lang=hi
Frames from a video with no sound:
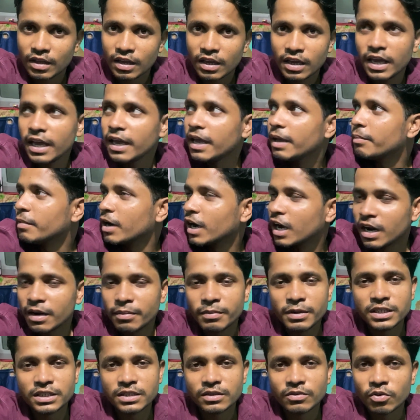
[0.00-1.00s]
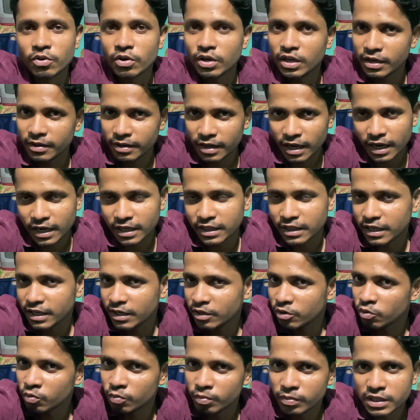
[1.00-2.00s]
ये मकान भी वो ये क्या कहते
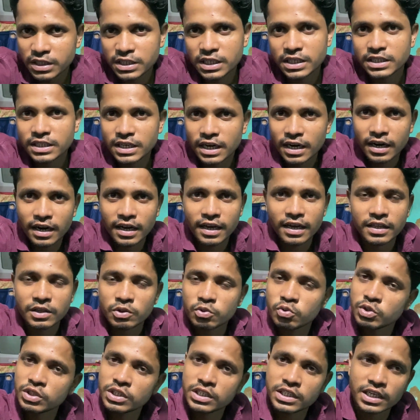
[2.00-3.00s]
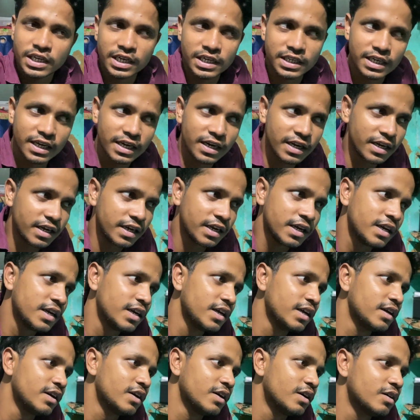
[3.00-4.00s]
हैं रूम भी चेंज करना है दूसरी जगह जाना है
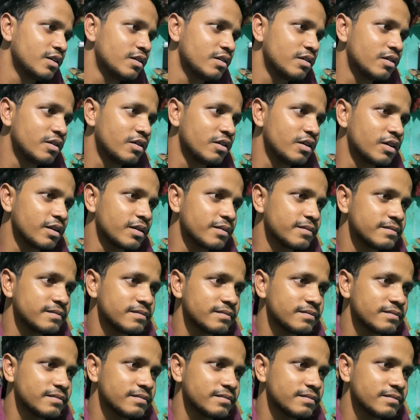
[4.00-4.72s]
और